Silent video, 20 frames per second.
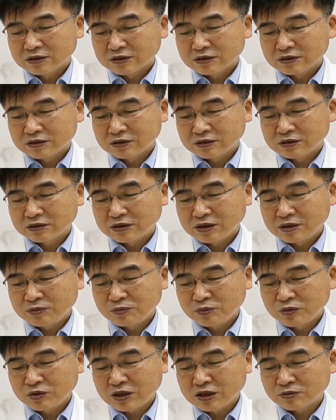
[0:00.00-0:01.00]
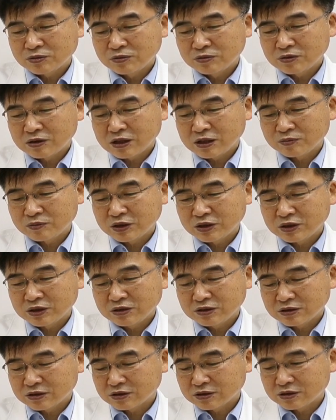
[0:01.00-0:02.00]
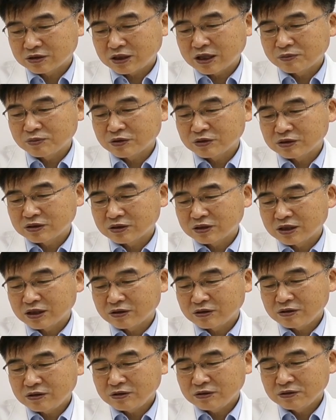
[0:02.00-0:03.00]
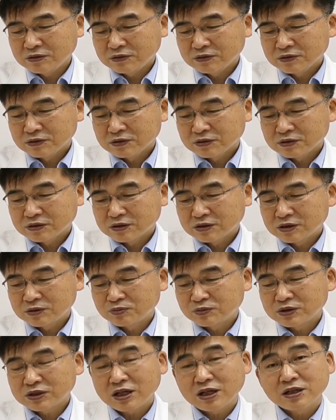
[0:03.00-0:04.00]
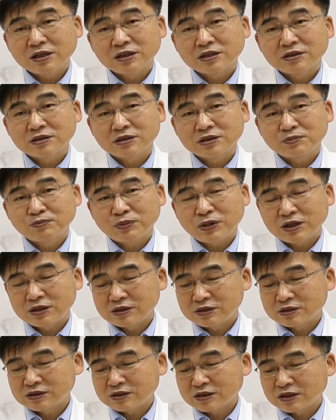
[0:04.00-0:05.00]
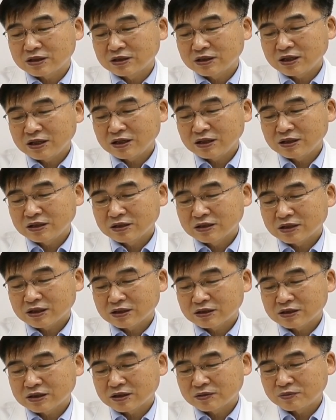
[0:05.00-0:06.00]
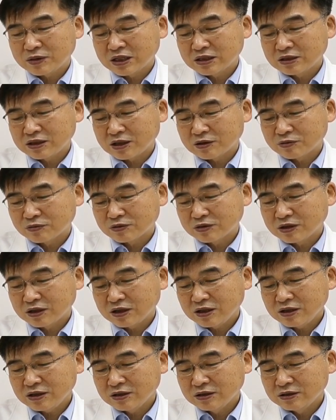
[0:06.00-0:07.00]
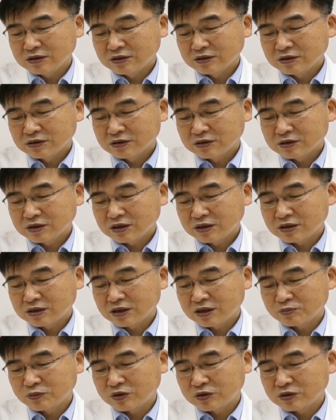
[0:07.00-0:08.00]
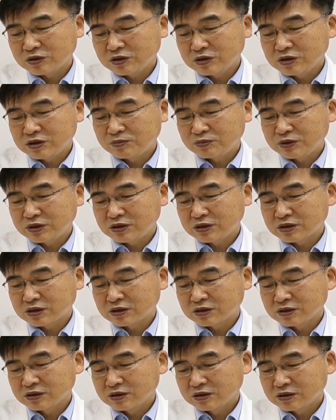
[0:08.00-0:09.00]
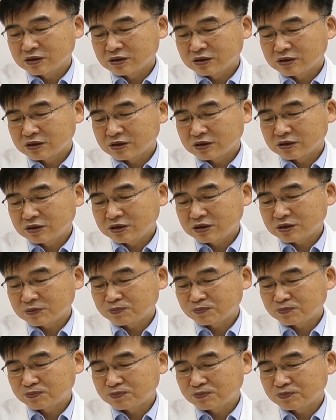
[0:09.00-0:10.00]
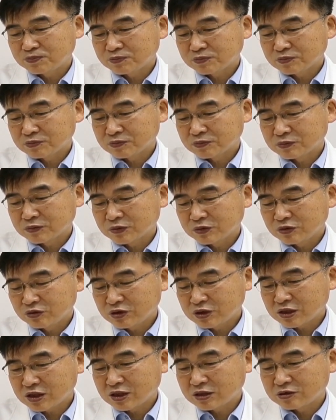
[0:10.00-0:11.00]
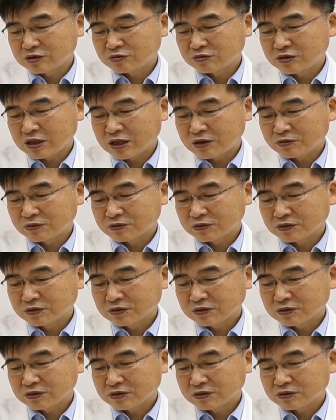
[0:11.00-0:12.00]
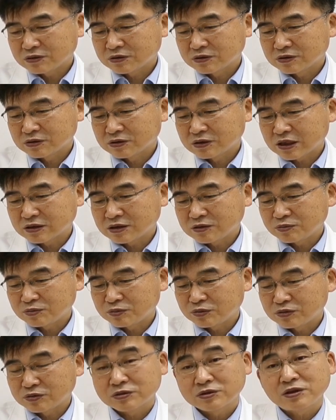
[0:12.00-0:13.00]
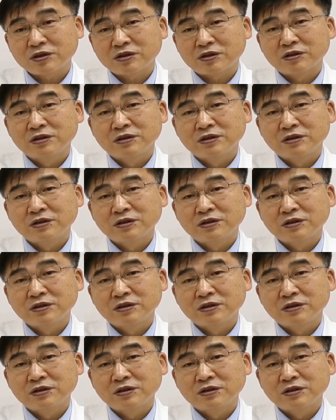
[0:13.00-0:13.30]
그 네모란 동그라미는 이제 대변인데요. 14일에서 18일 사이에 가장 많이 나온데 최대 뭐 22일, 어, 26일까지도 음, 나오는 그런 양상을 보여서